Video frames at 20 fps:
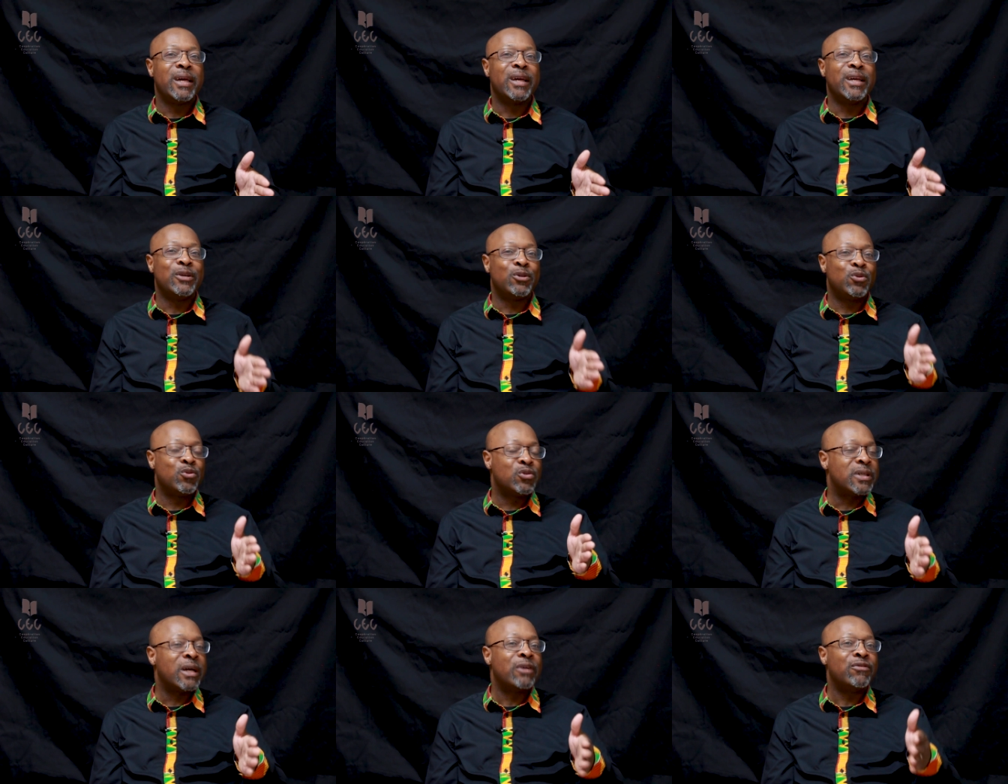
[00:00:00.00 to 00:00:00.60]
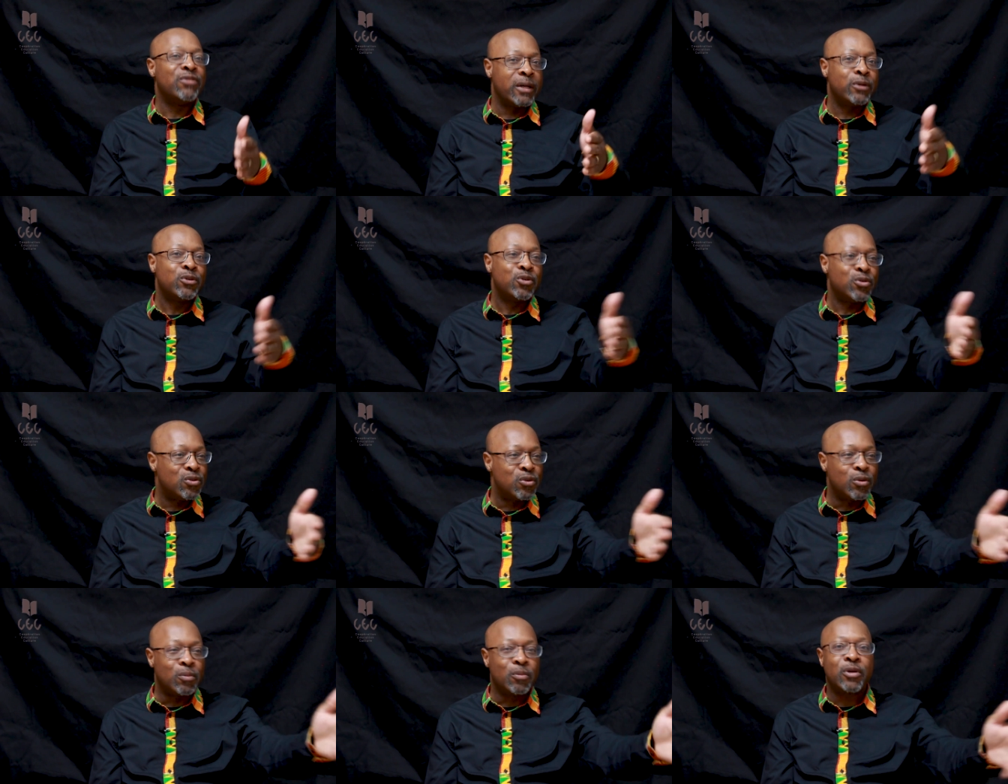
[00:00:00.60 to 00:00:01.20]
Et tout ça vient
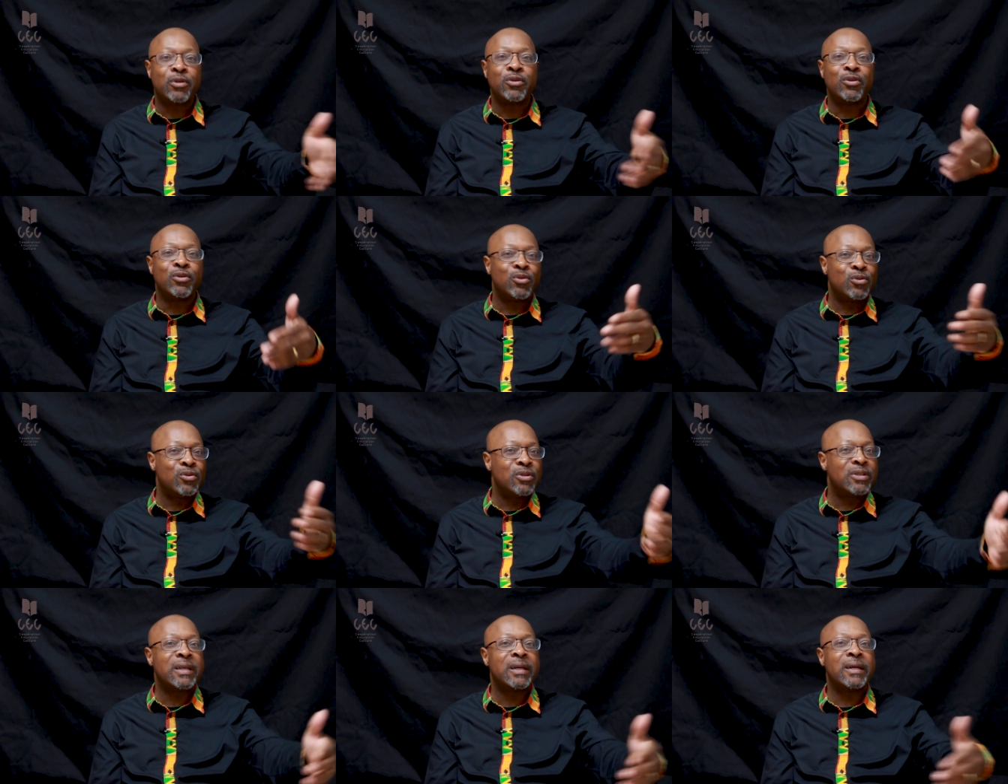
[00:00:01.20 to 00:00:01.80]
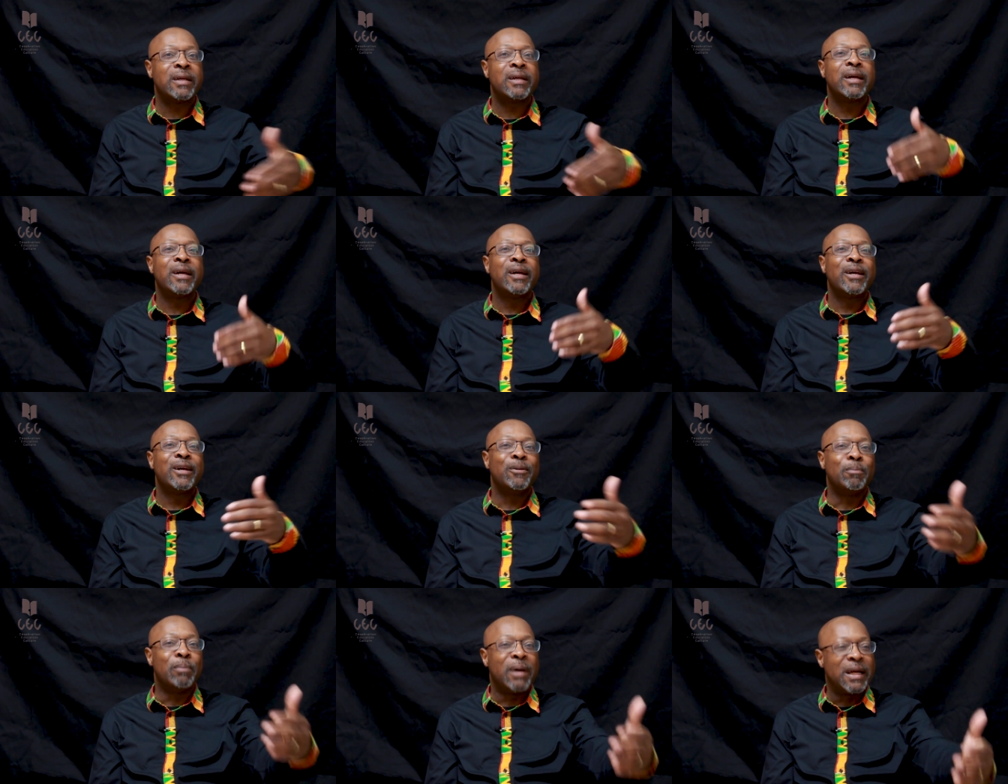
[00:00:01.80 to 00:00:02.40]
justement de toutes ces
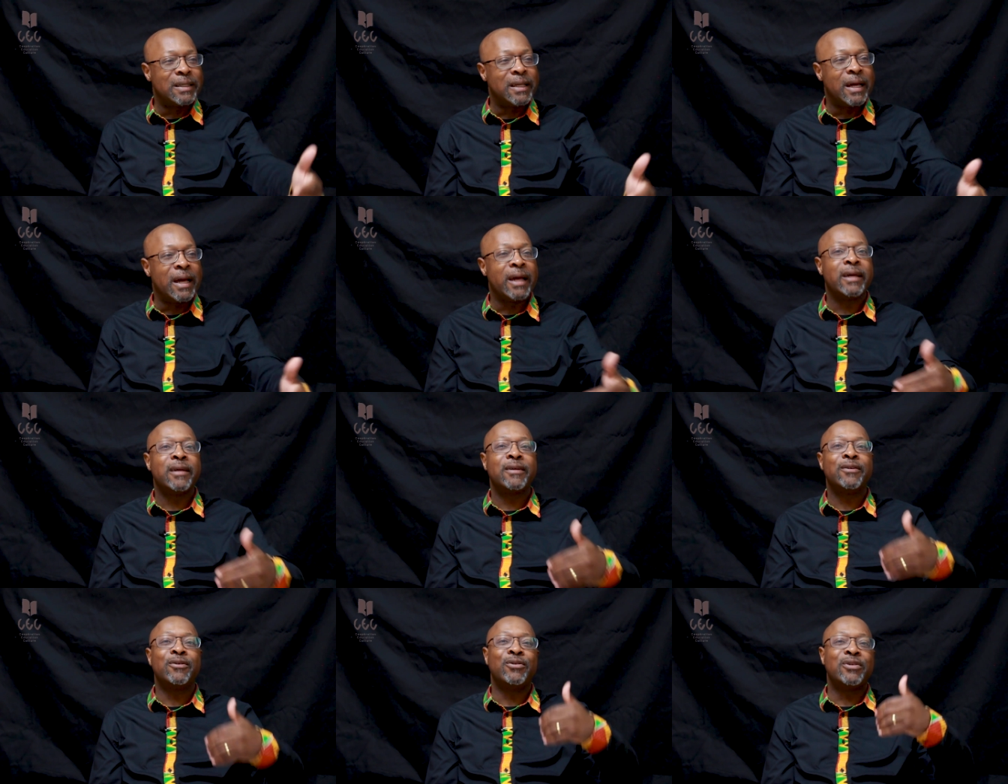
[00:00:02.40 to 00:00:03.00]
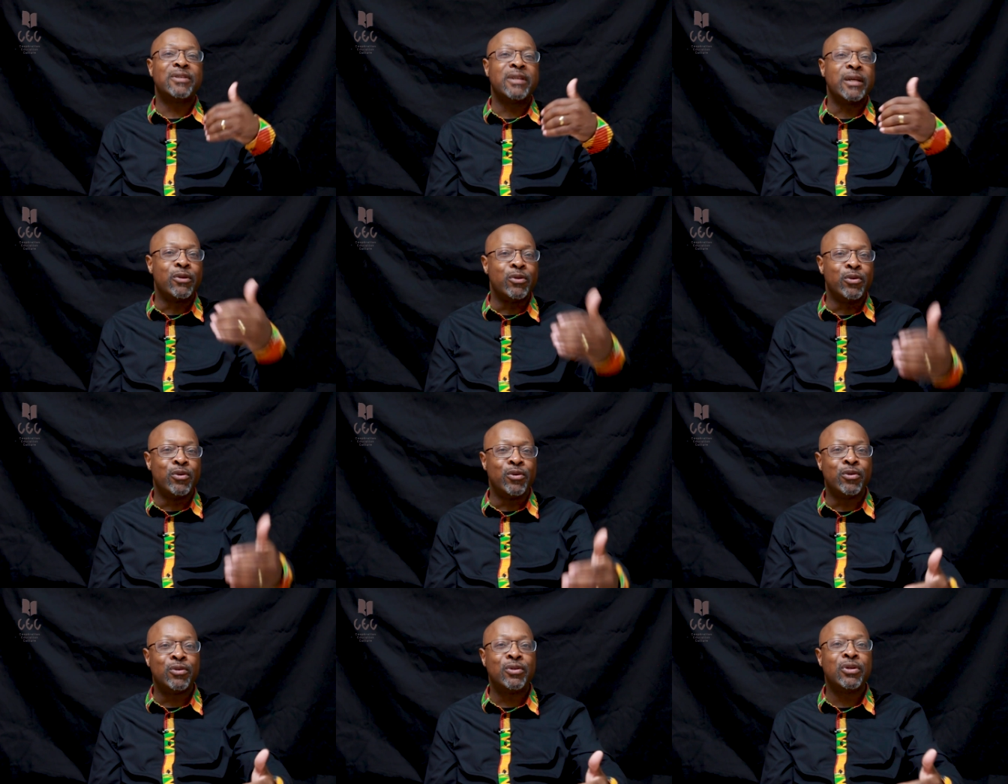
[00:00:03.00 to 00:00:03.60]
batailles, de ces
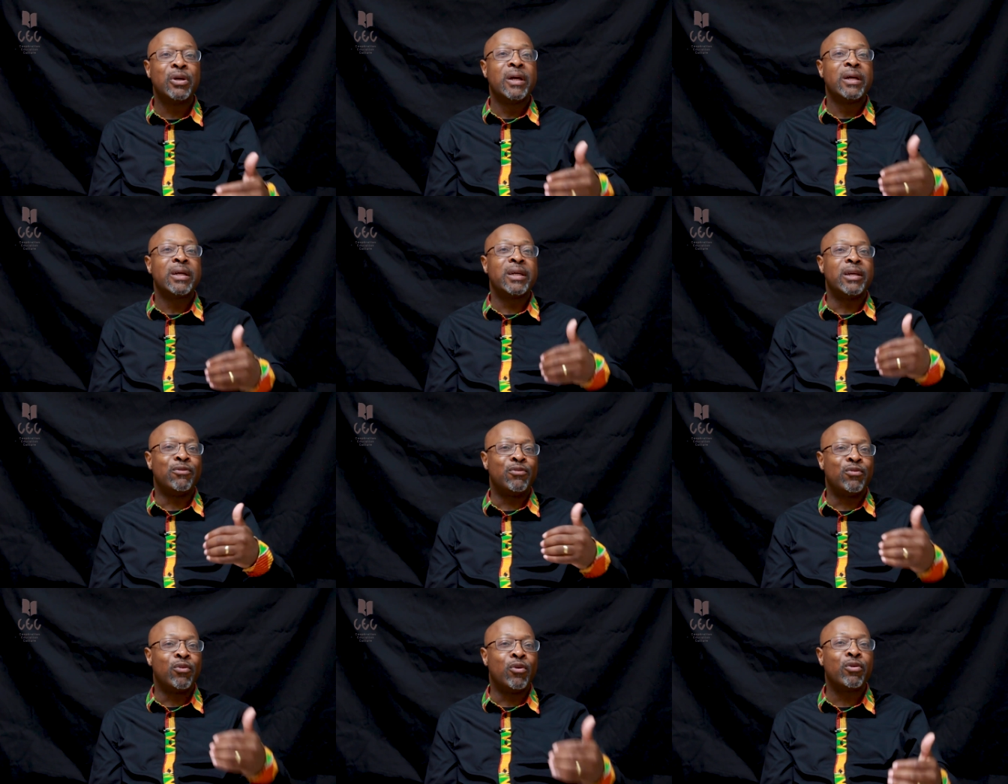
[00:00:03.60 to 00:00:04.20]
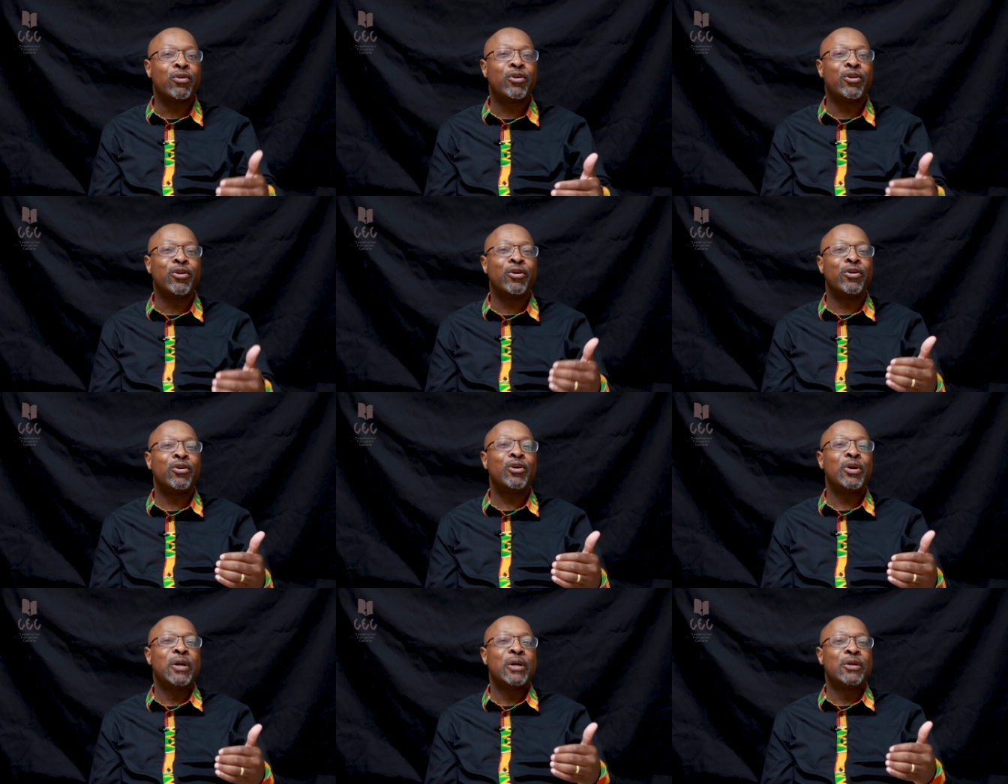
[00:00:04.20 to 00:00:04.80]
luttes qui font
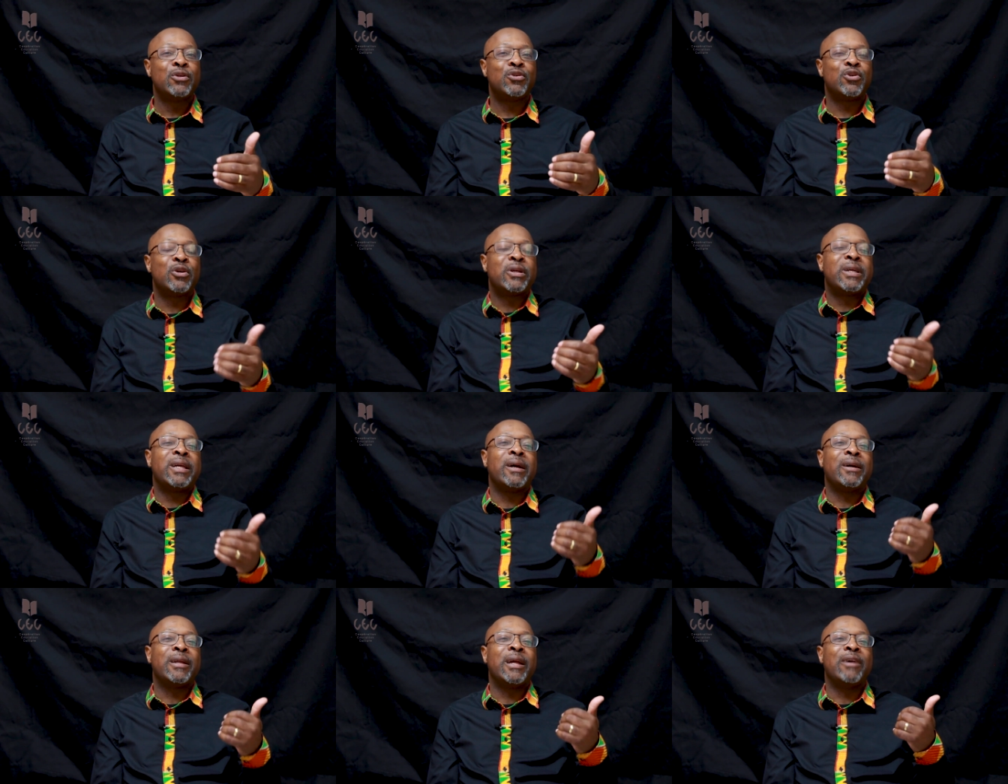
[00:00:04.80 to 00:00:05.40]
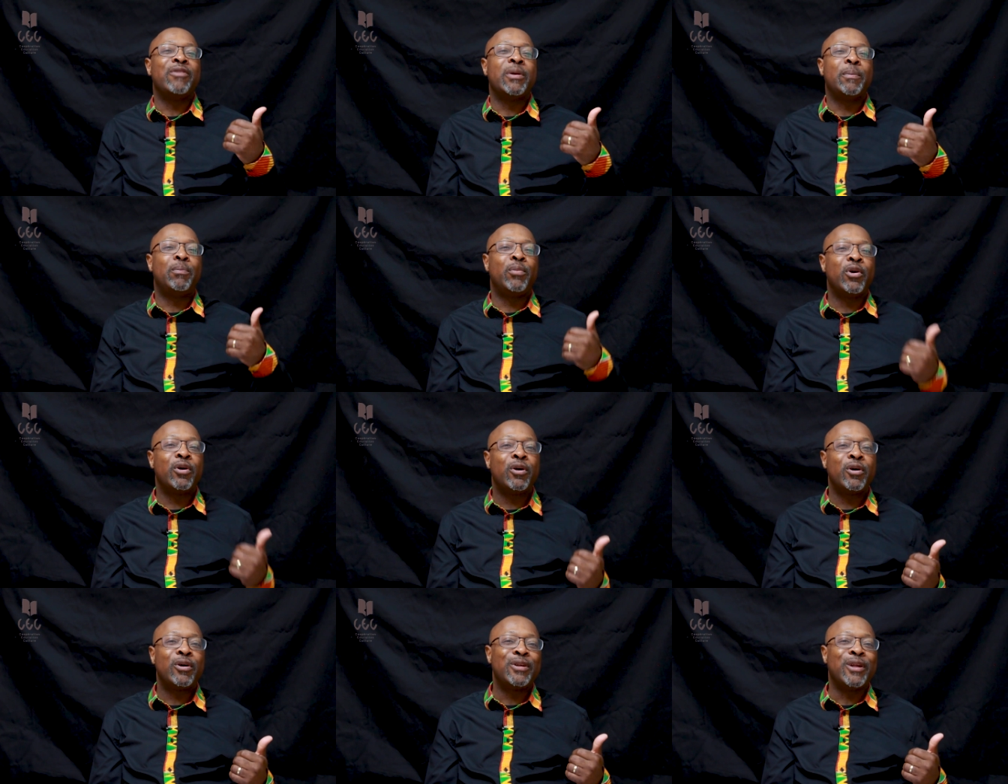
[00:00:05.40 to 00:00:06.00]
que ceux qui en avaient
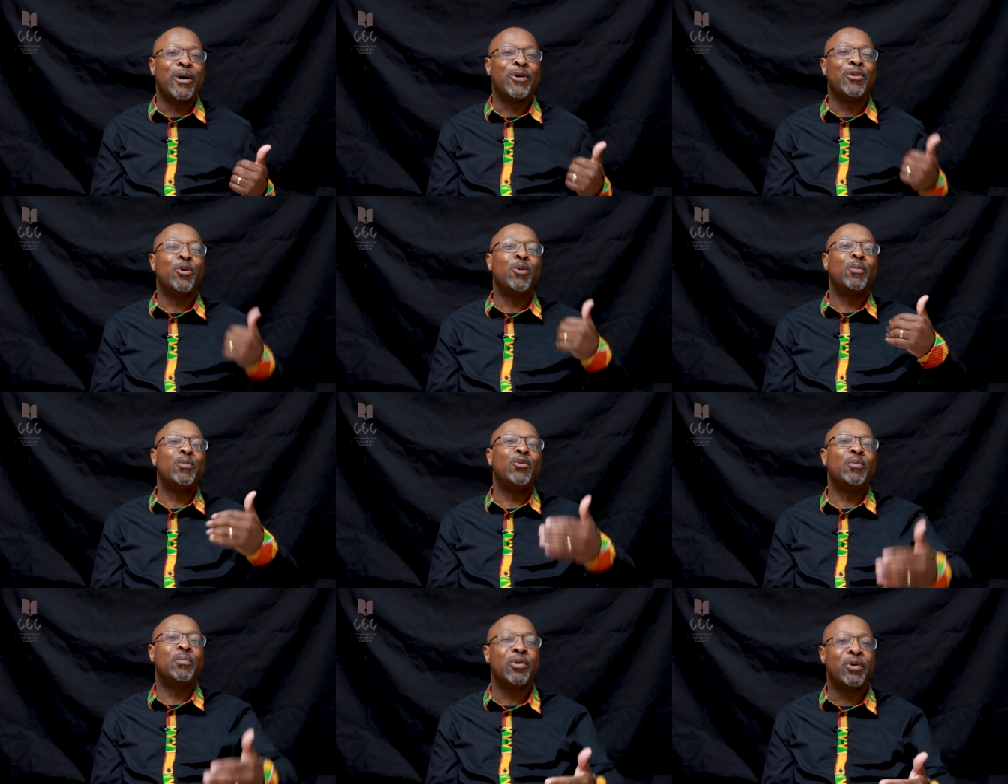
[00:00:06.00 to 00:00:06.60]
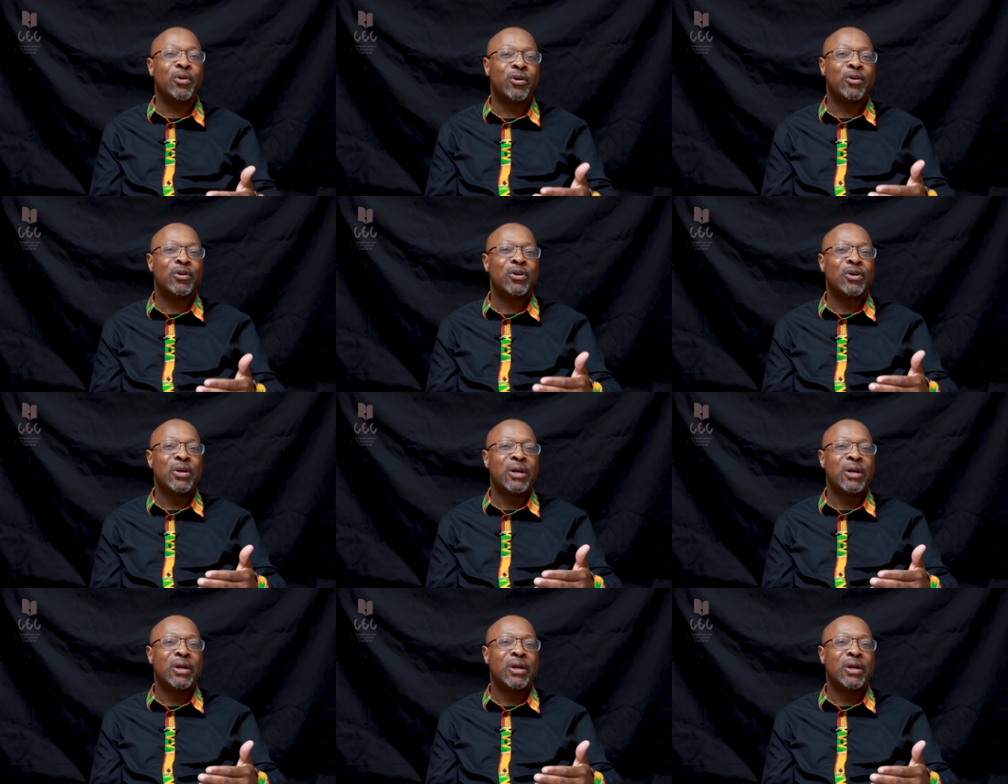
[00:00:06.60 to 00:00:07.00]
peur n'en ont plus peur.